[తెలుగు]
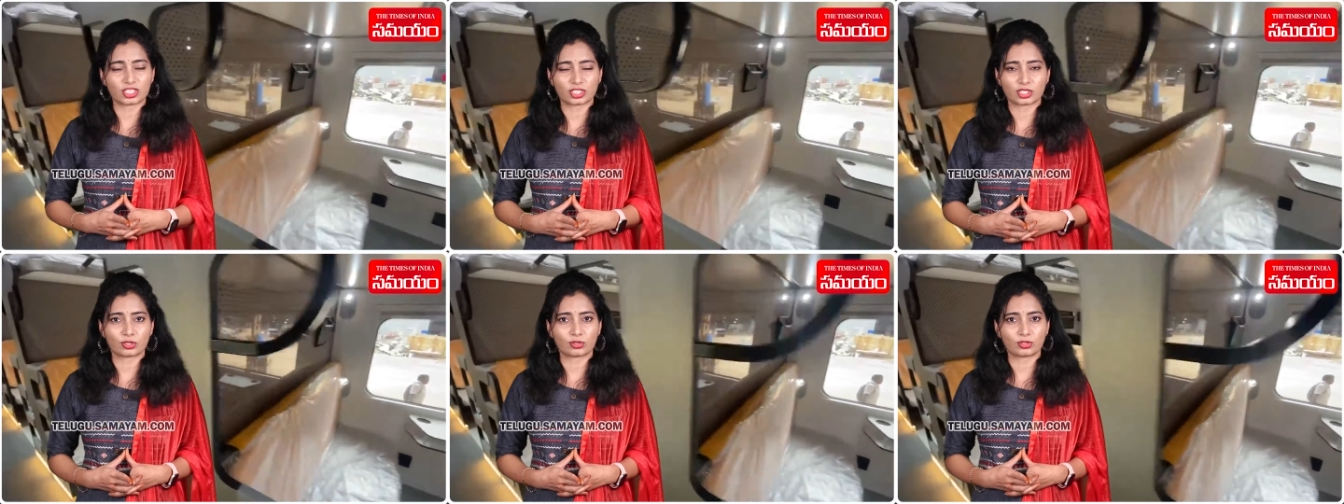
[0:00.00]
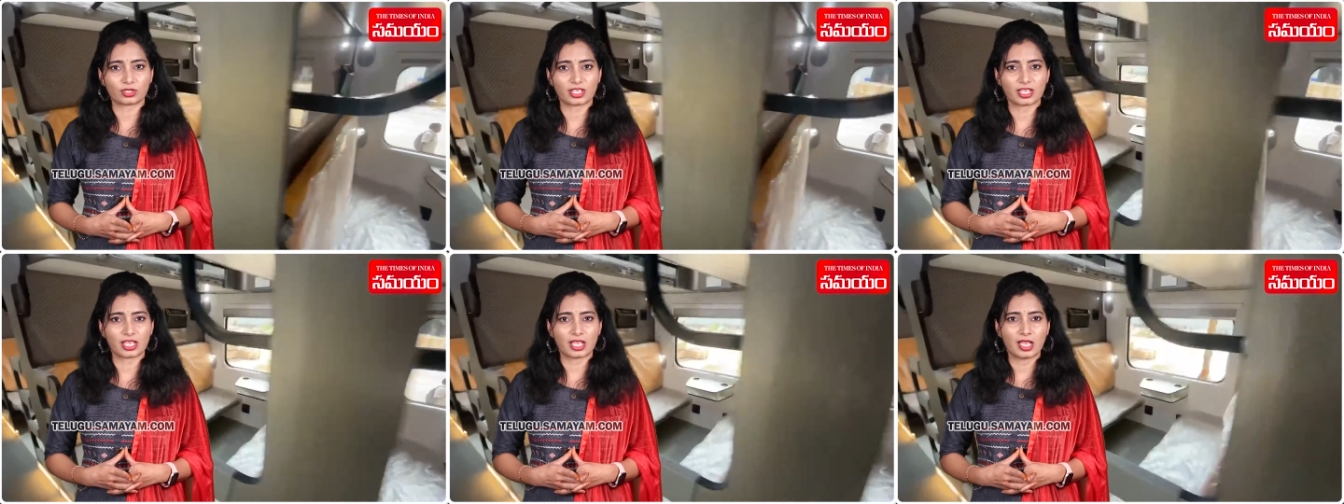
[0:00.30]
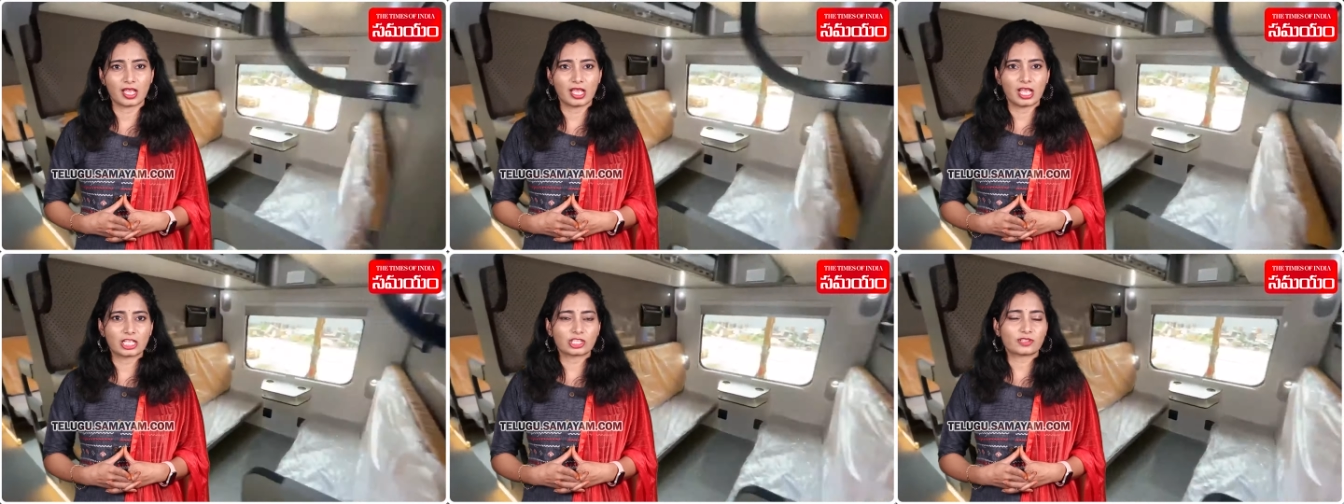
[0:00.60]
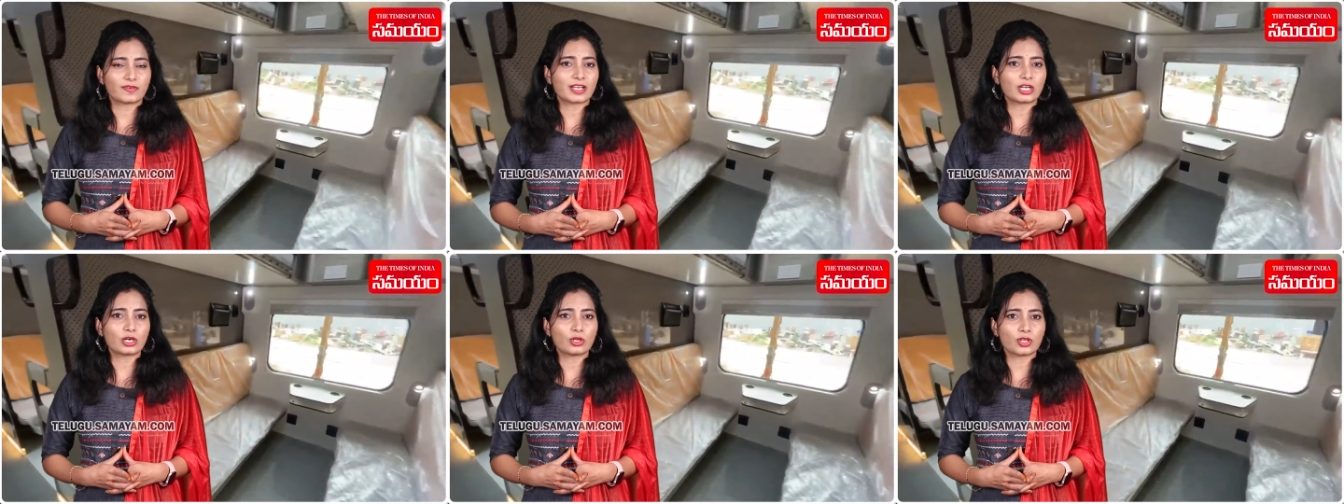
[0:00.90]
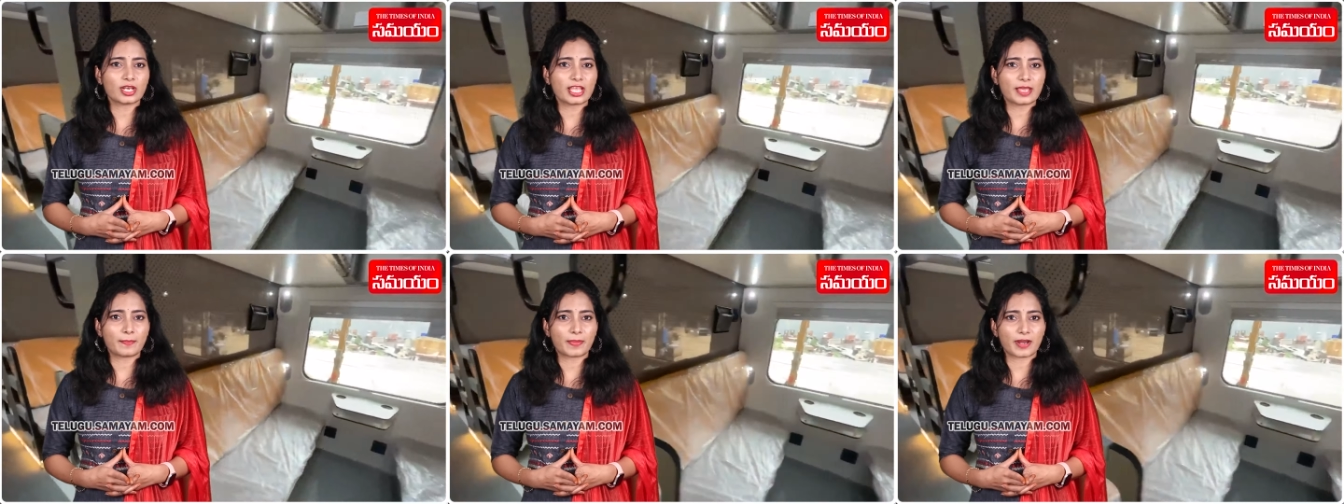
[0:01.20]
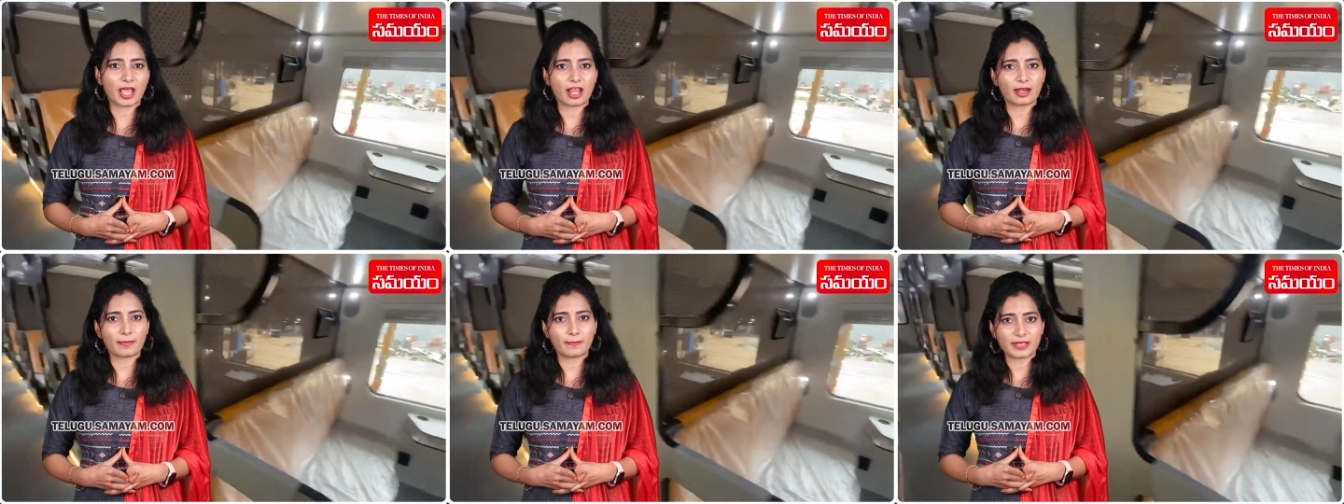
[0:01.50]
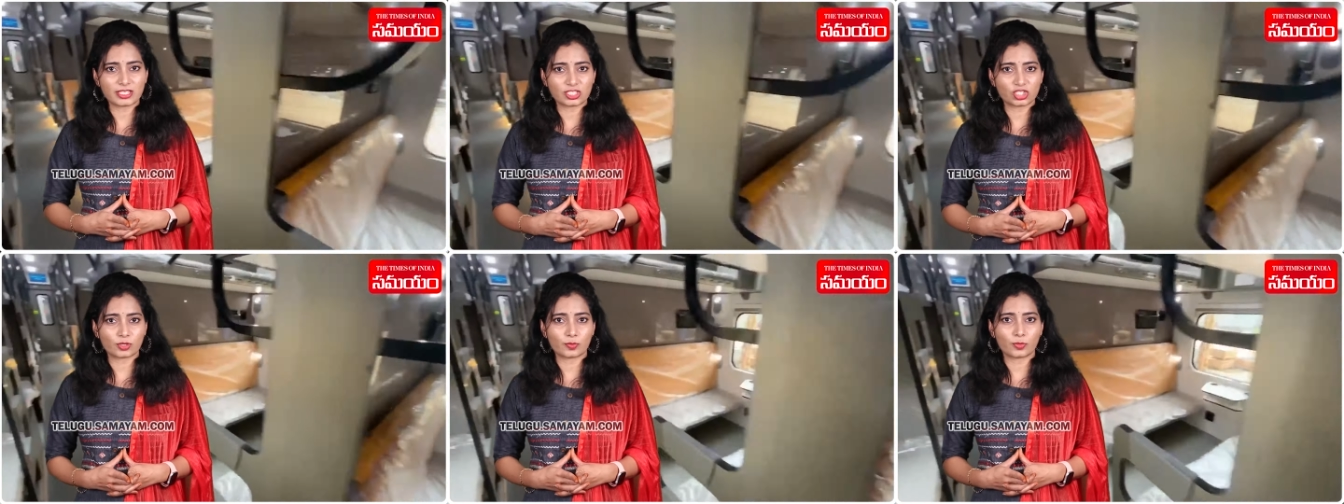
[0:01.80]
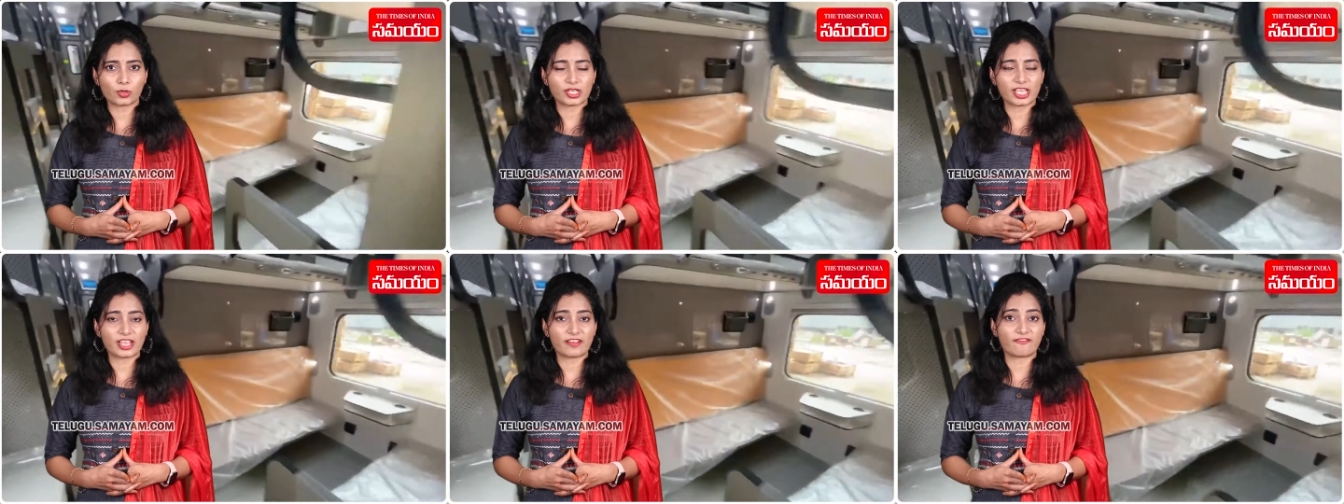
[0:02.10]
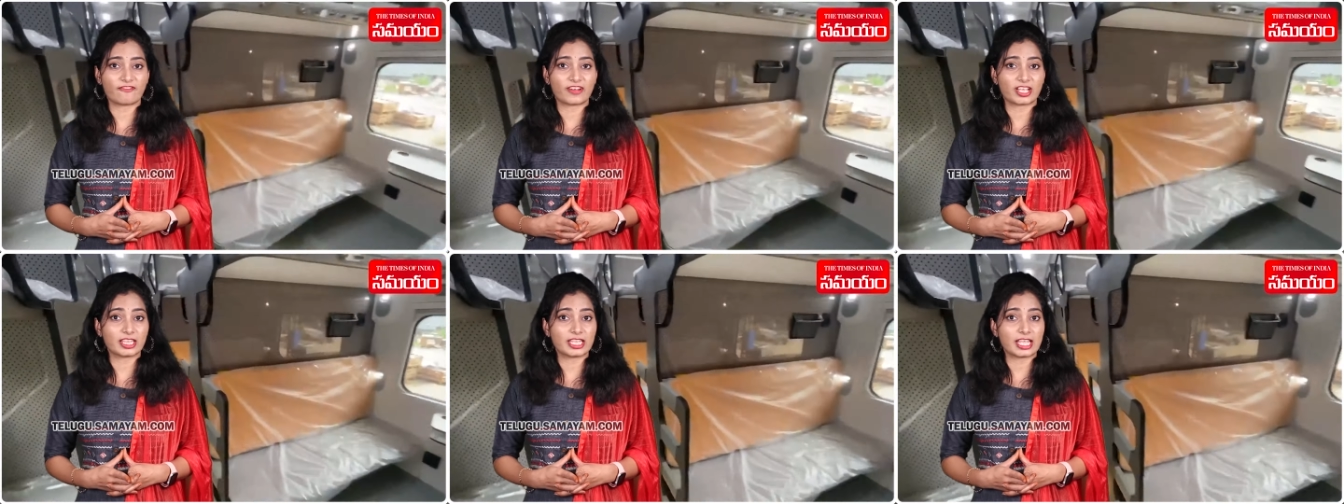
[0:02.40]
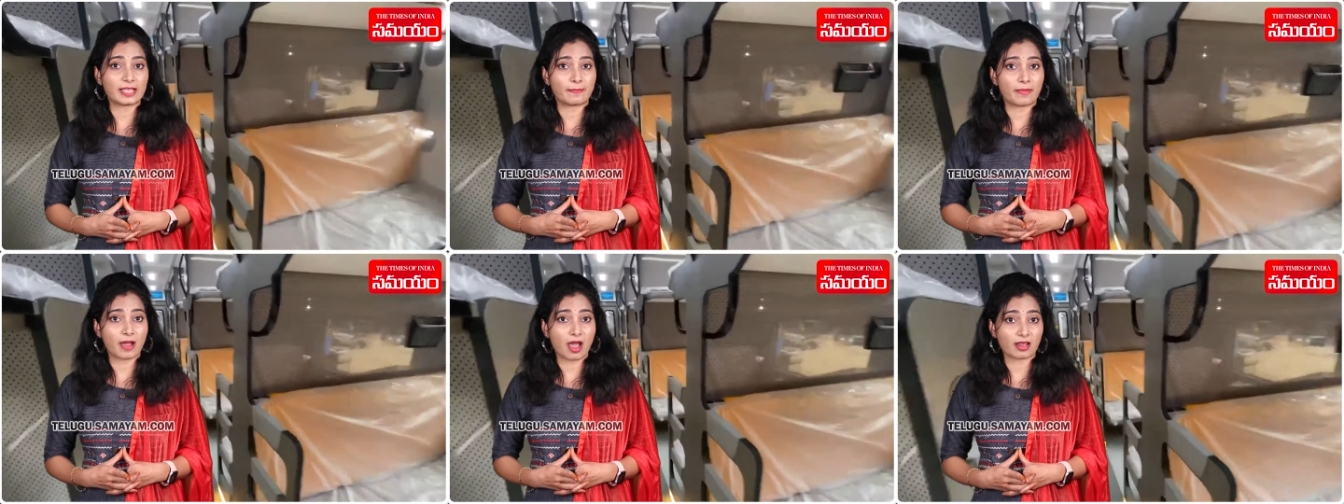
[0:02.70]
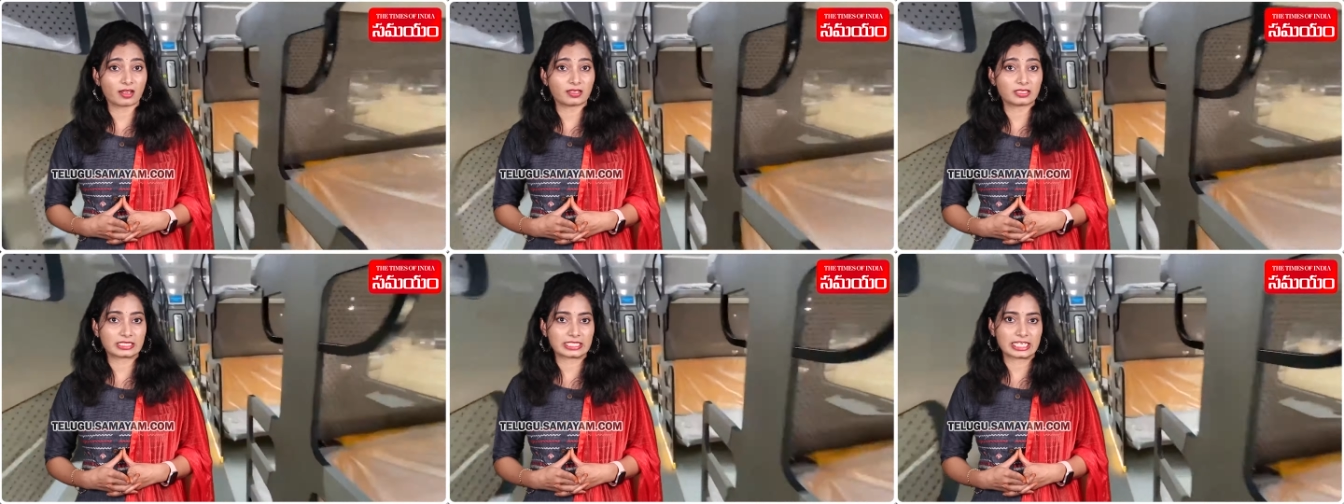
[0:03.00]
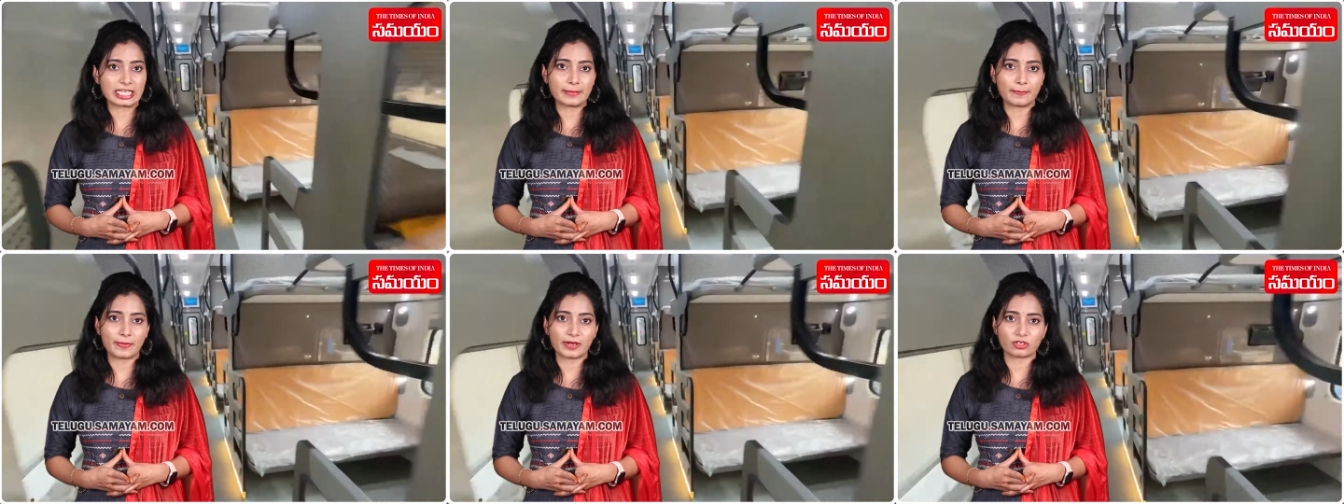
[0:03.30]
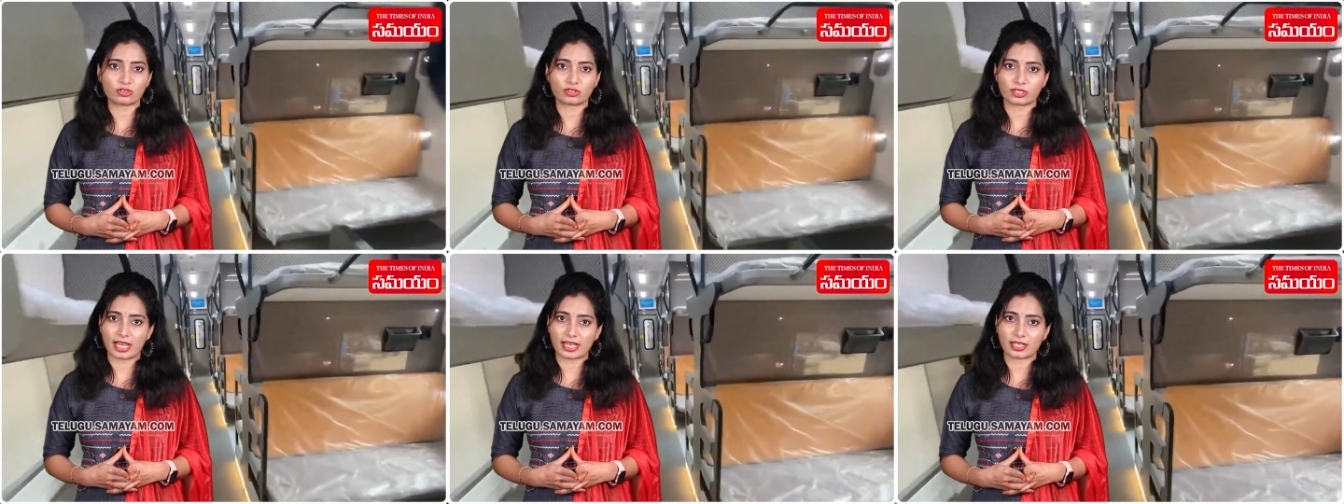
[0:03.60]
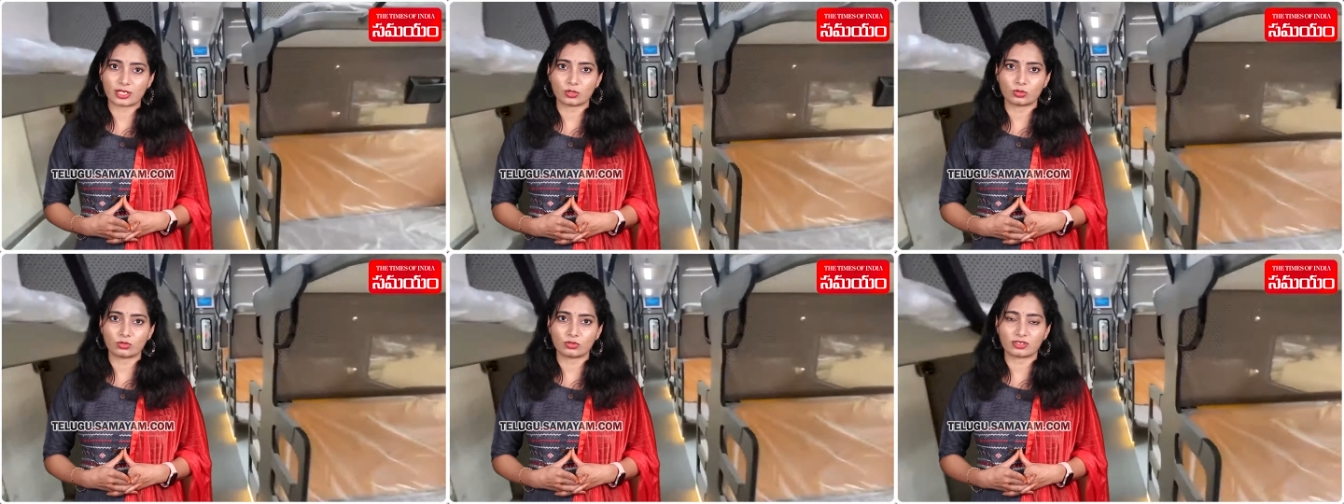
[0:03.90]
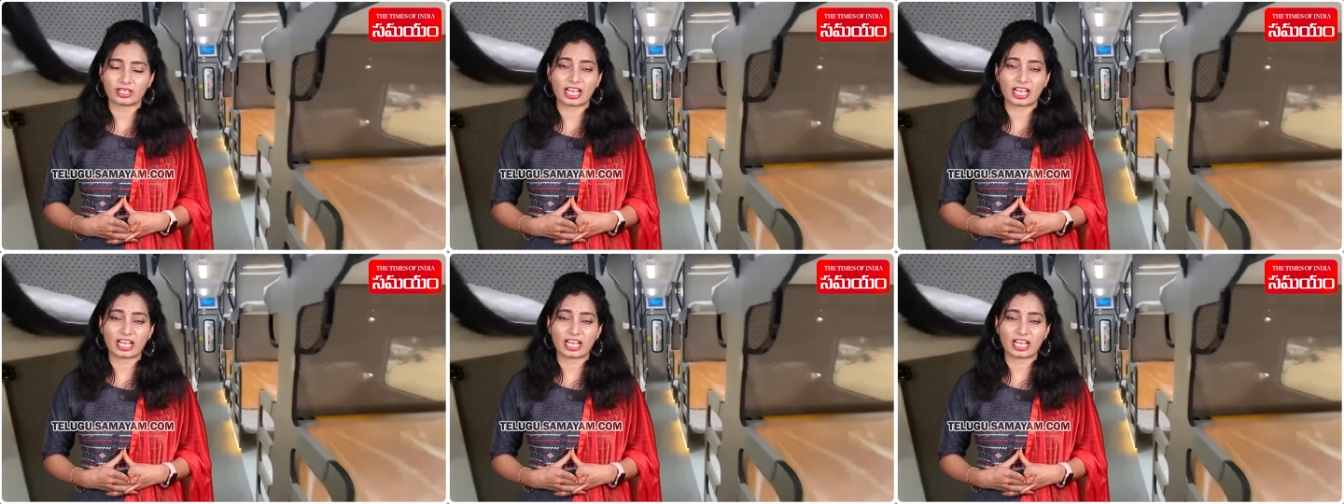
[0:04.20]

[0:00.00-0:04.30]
చేస్తోంది త్వరలోనే ప్రారంభించబోయే వందే భారత్ స్లీపర్ ట్రైన్ను